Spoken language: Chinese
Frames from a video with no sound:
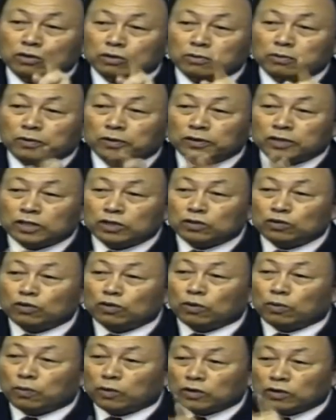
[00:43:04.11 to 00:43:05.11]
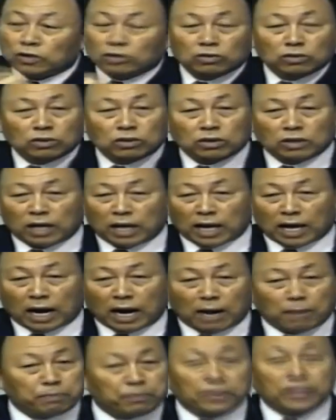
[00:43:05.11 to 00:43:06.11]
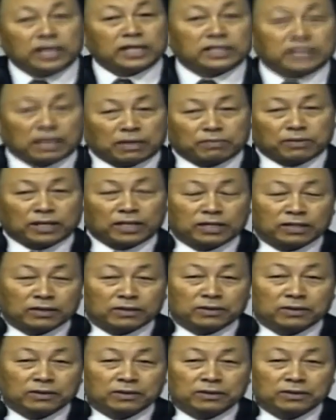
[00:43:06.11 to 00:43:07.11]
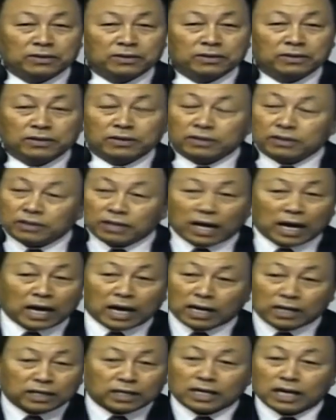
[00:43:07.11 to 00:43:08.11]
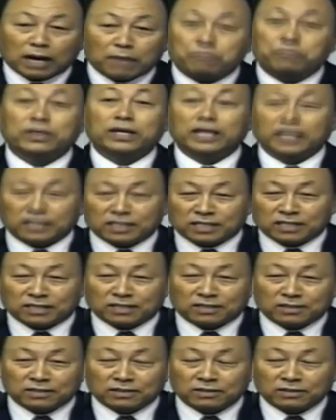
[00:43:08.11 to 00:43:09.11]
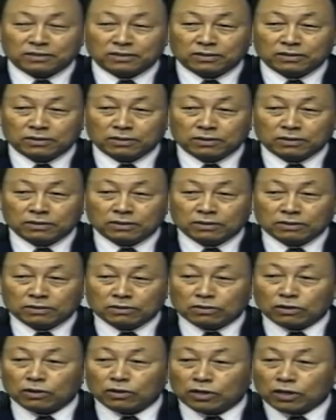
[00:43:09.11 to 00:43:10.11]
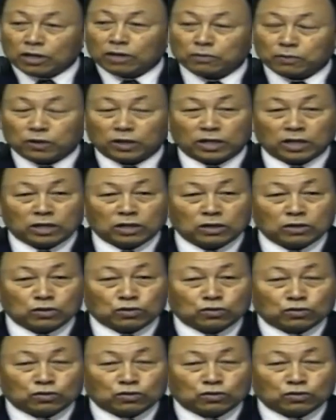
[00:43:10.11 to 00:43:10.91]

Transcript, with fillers: “我的主”，百夫长承认耶稣就是我的主。这时候他的。仆人就得到了医治。